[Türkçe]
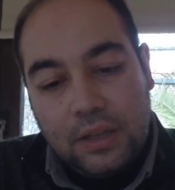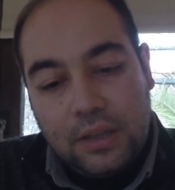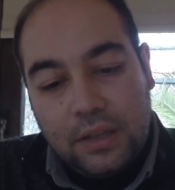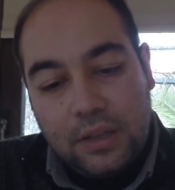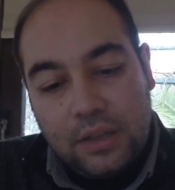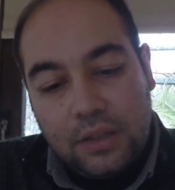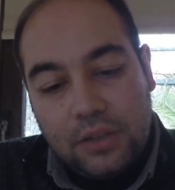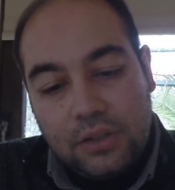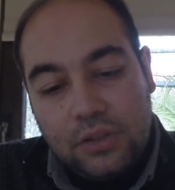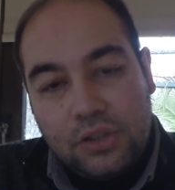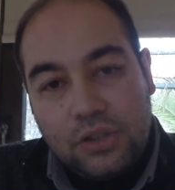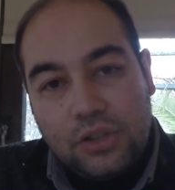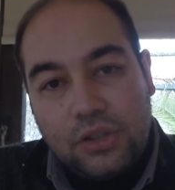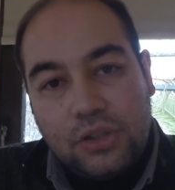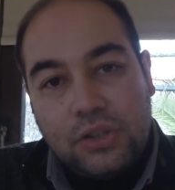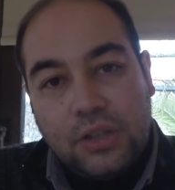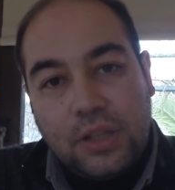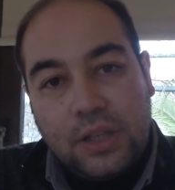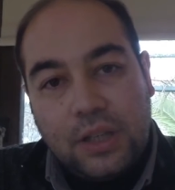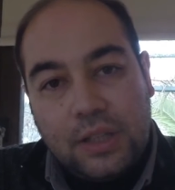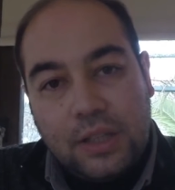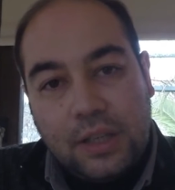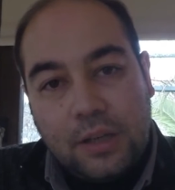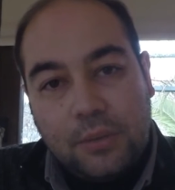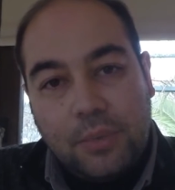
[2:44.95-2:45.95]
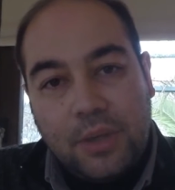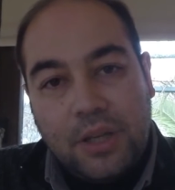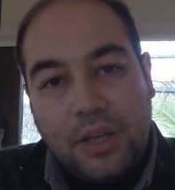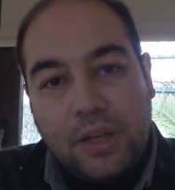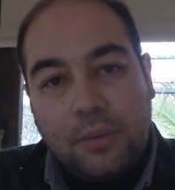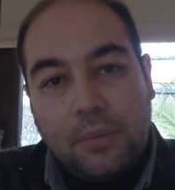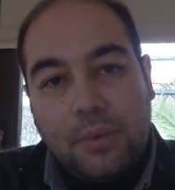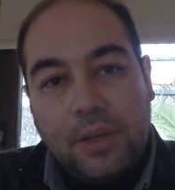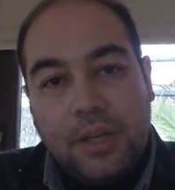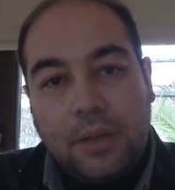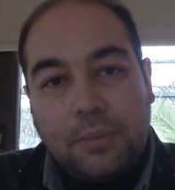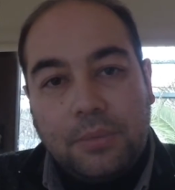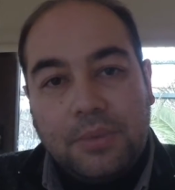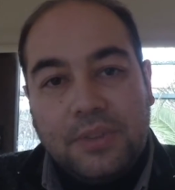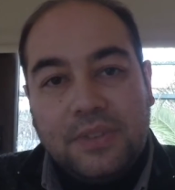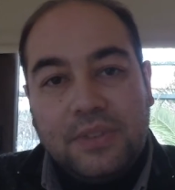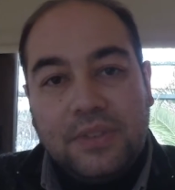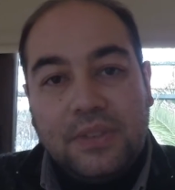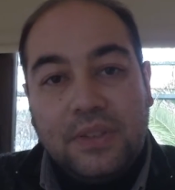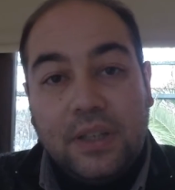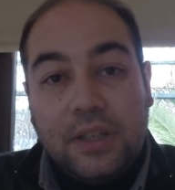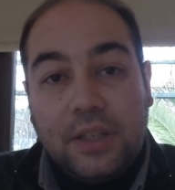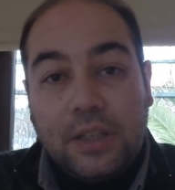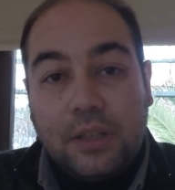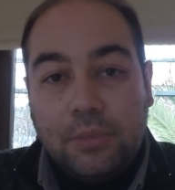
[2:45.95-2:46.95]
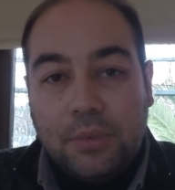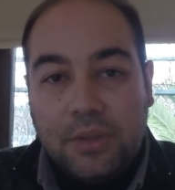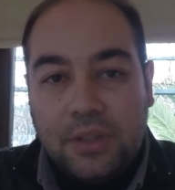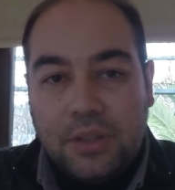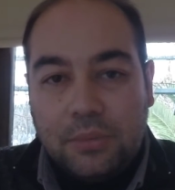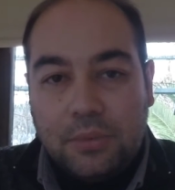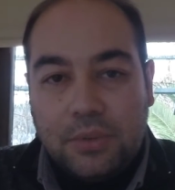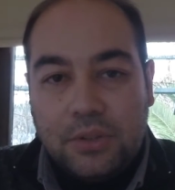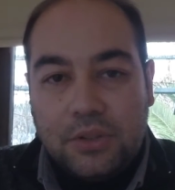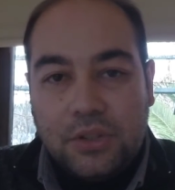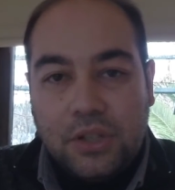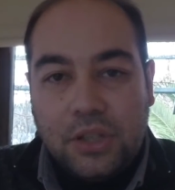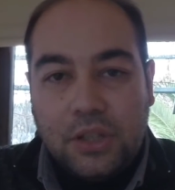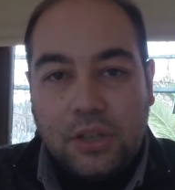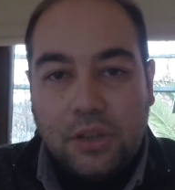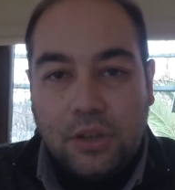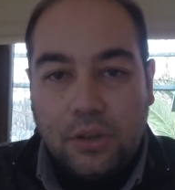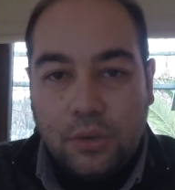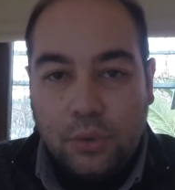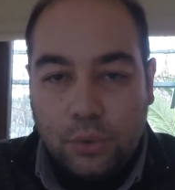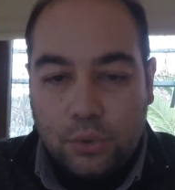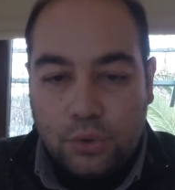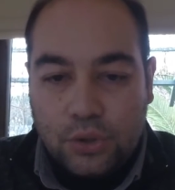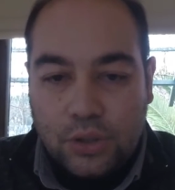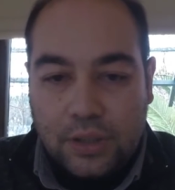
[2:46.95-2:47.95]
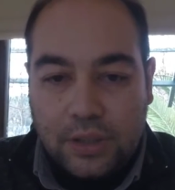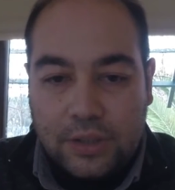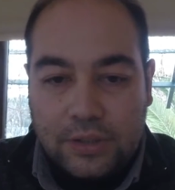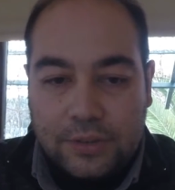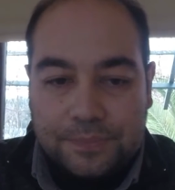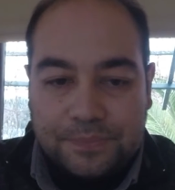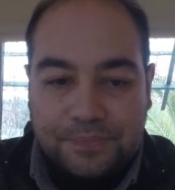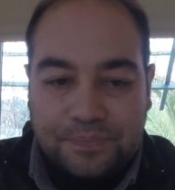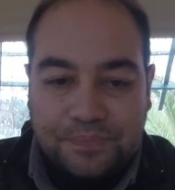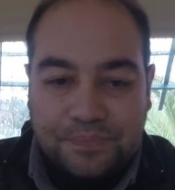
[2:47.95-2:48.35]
e, işi ne kadar beraber yaptığınızı takip edebilecek hocalar.